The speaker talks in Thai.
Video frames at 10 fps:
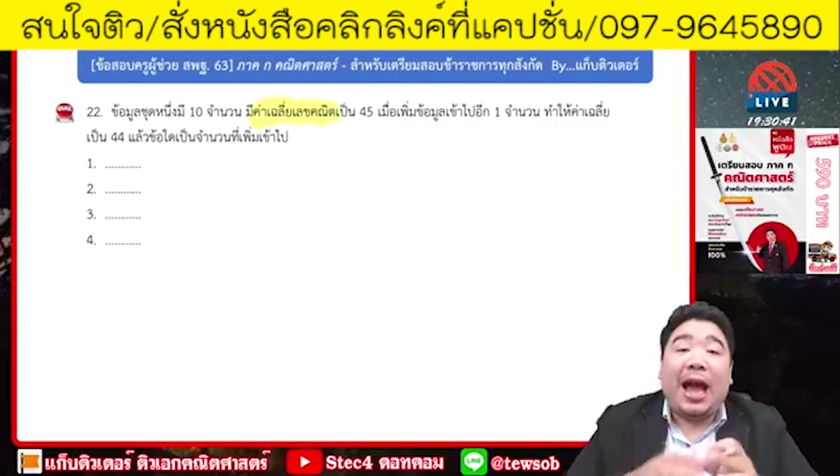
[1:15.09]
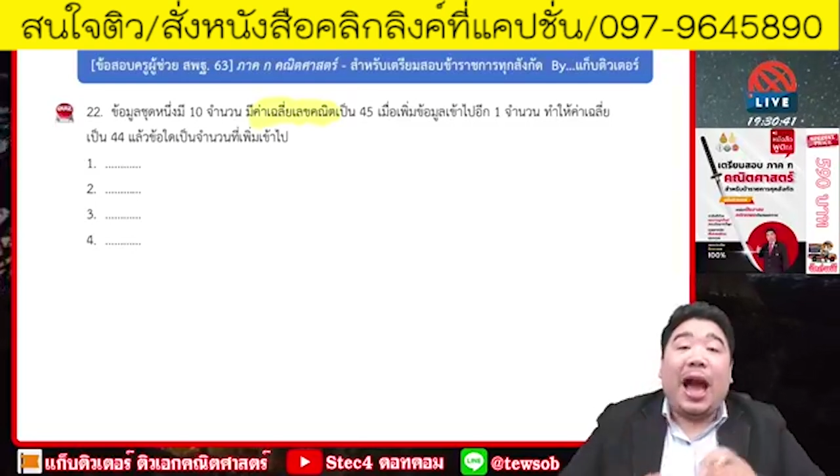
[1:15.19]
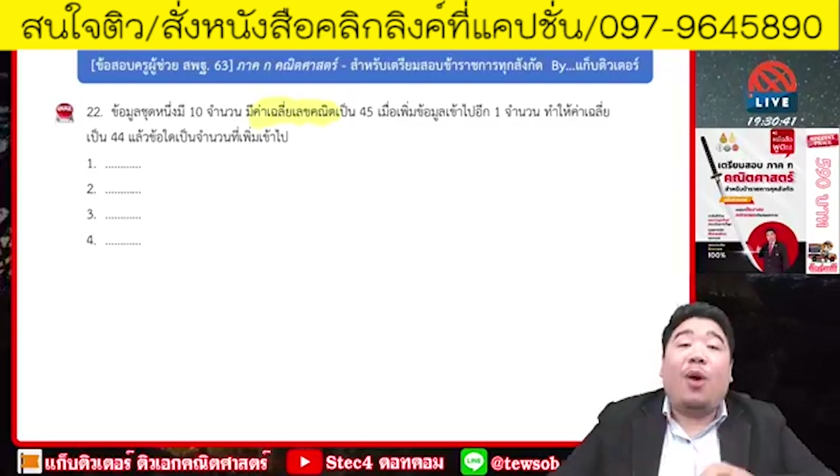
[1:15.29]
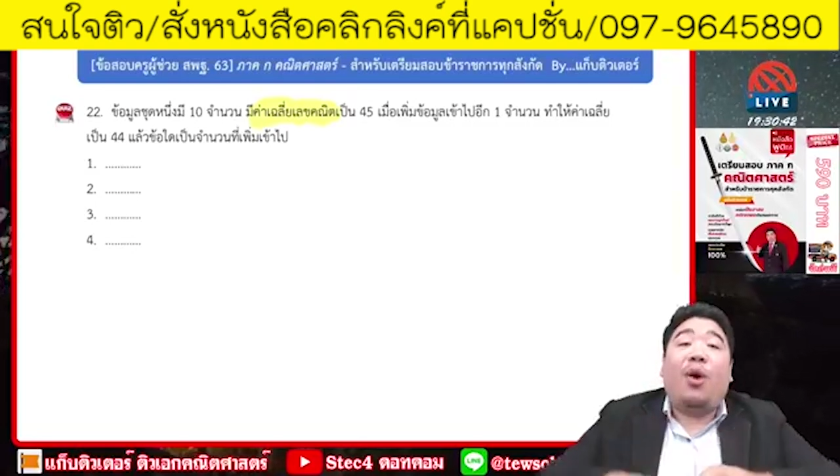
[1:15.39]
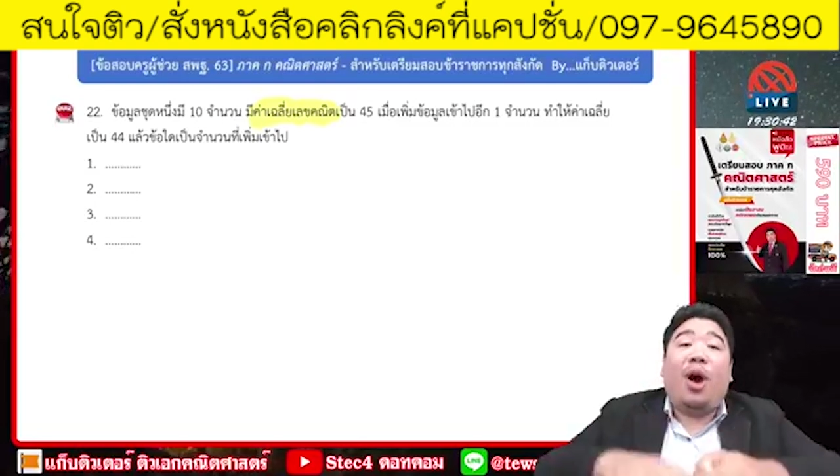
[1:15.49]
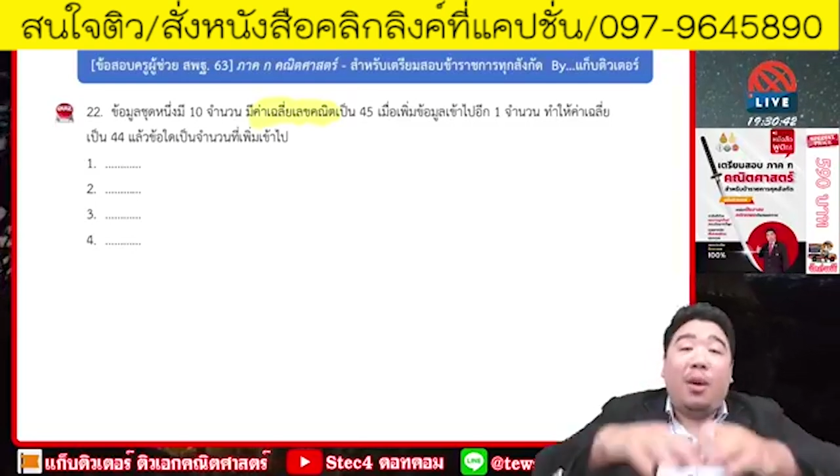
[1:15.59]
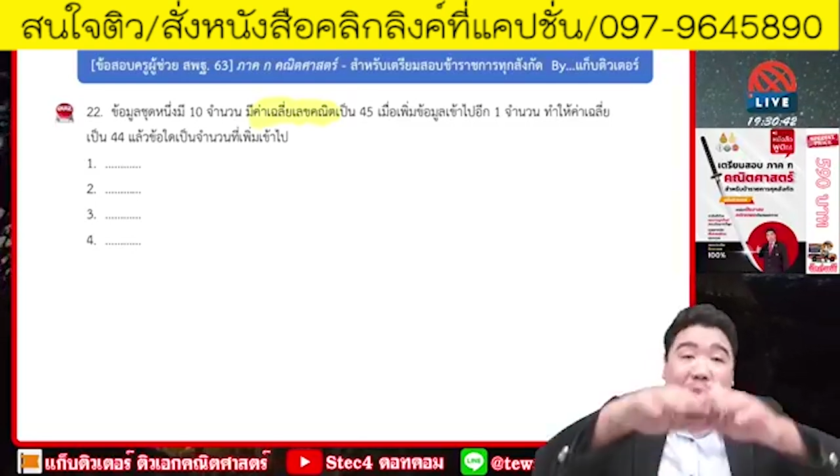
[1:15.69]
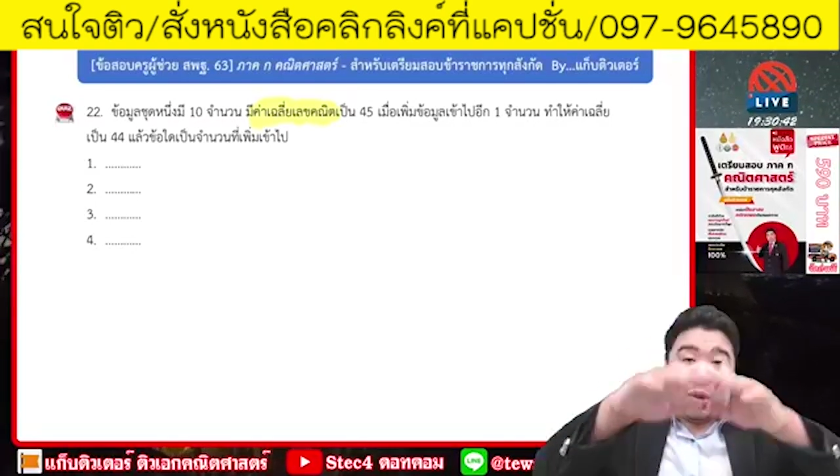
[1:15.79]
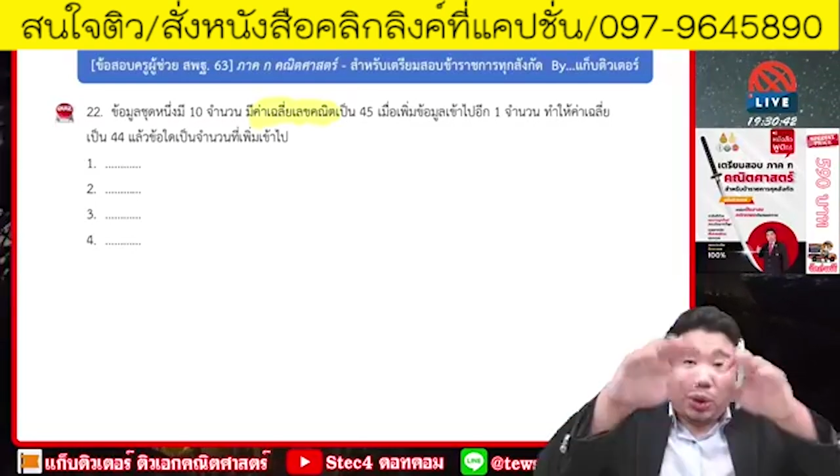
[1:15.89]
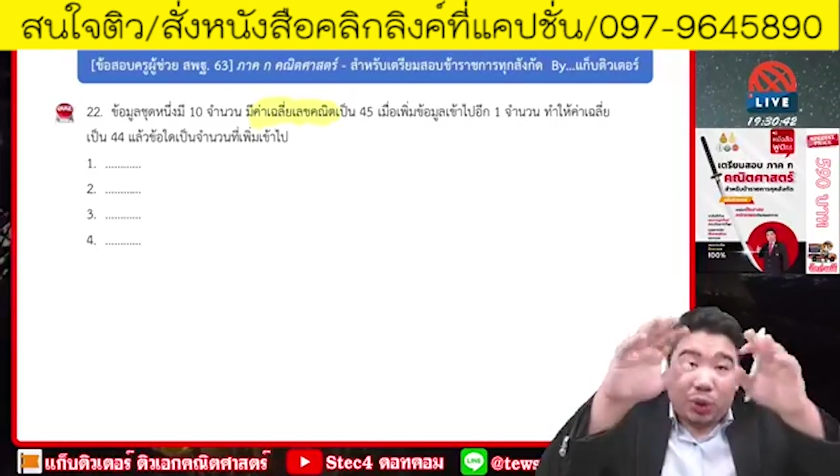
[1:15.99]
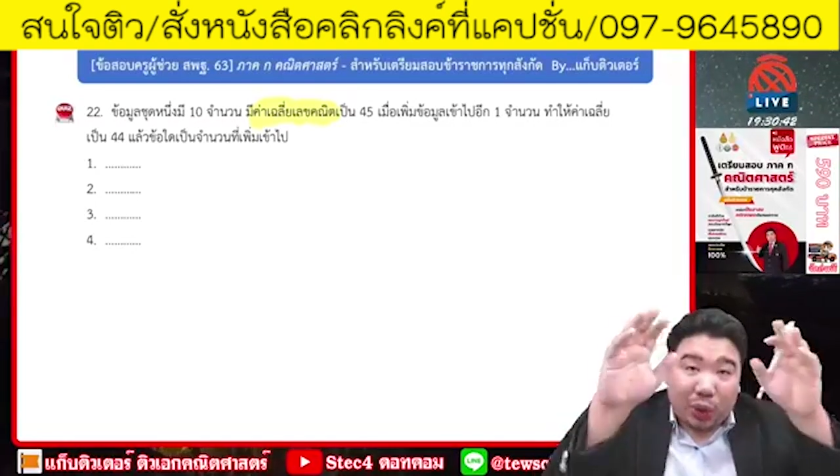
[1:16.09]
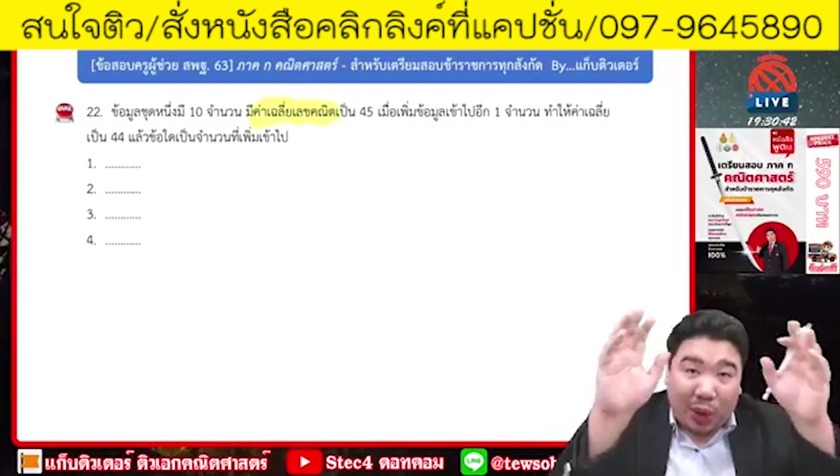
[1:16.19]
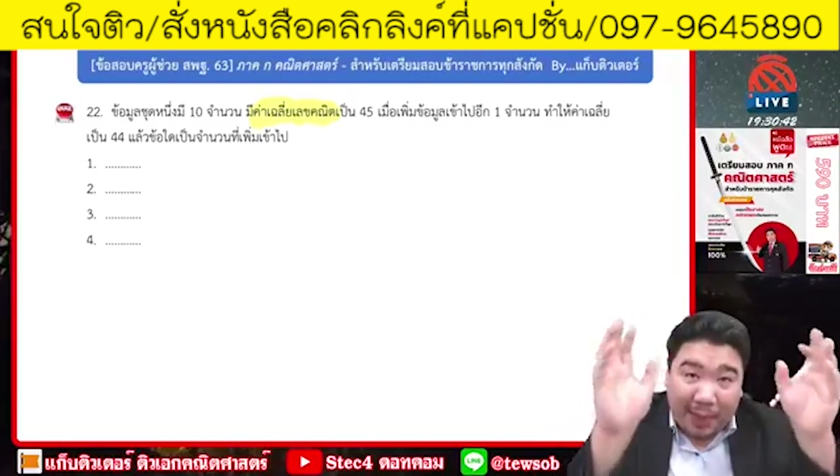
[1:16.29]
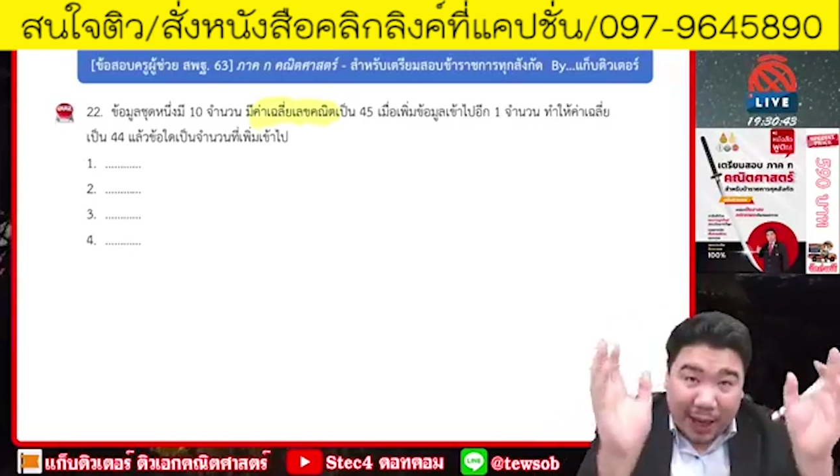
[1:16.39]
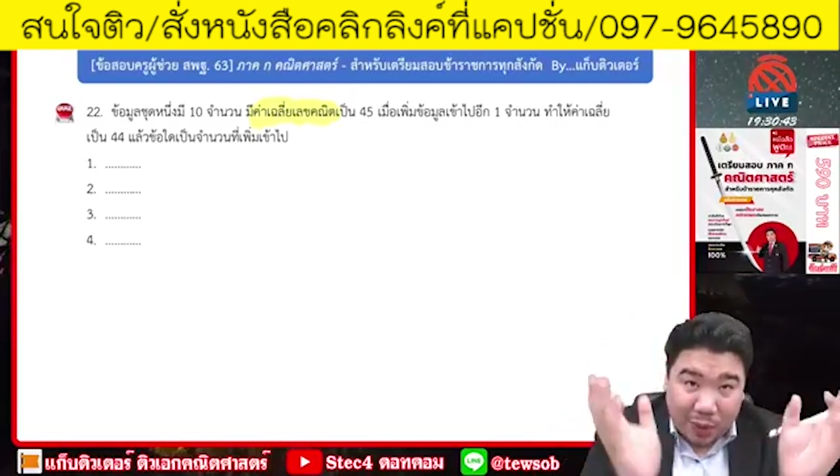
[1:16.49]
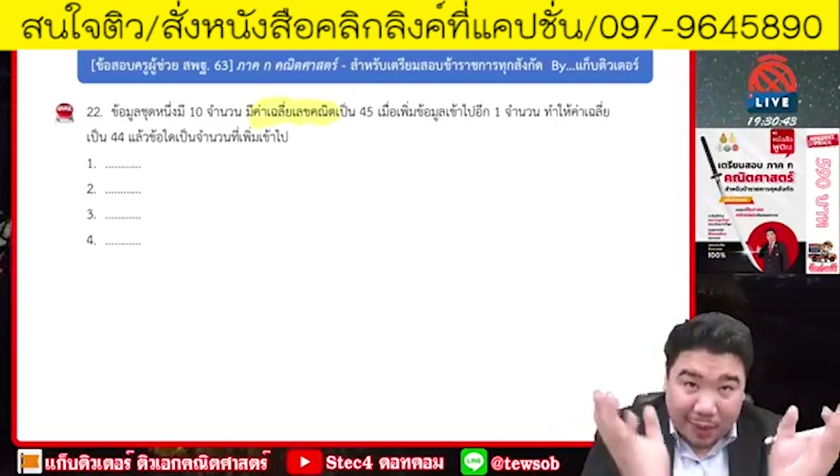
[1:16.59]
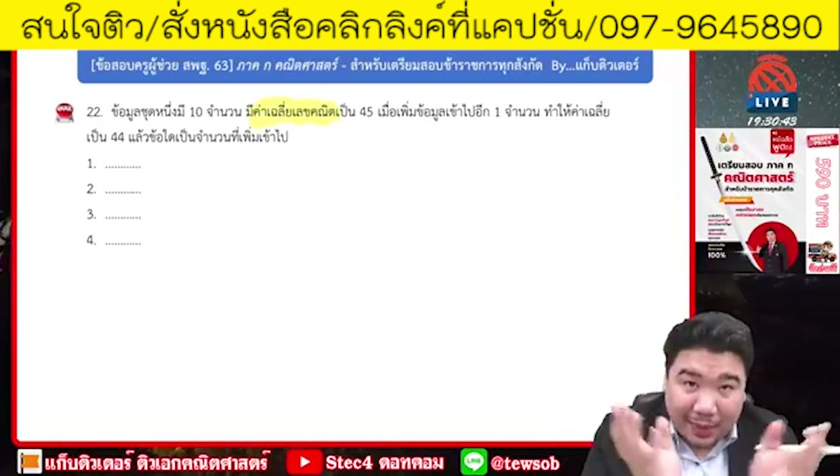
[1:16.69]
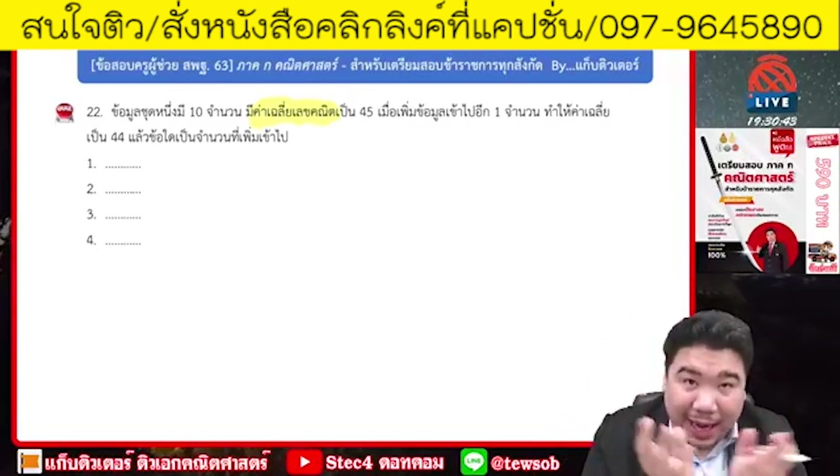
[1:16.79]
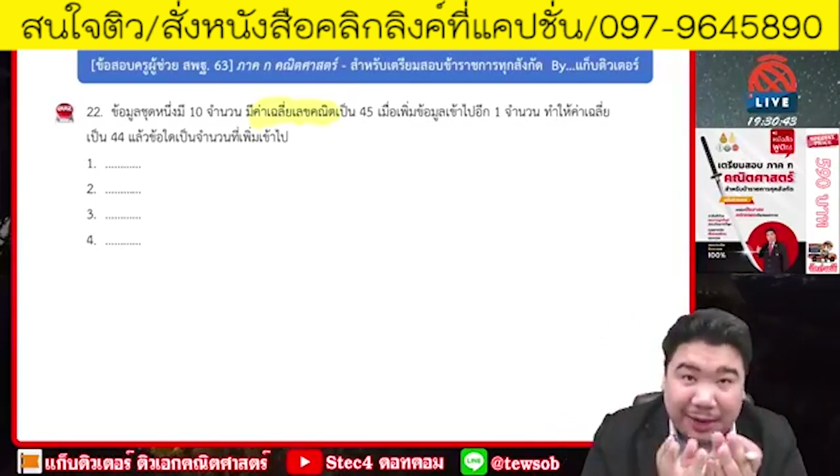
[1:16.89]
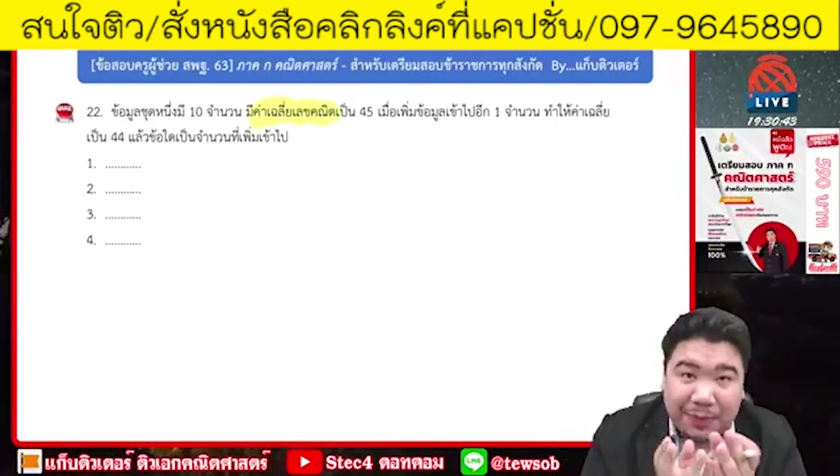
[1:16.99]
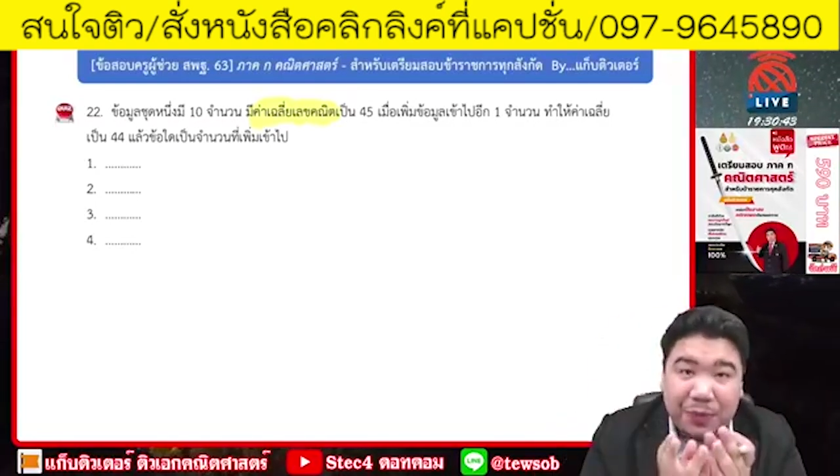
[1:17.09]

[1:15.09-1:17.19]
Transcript: เอาข้อมูลทุกตัวมารวมกัน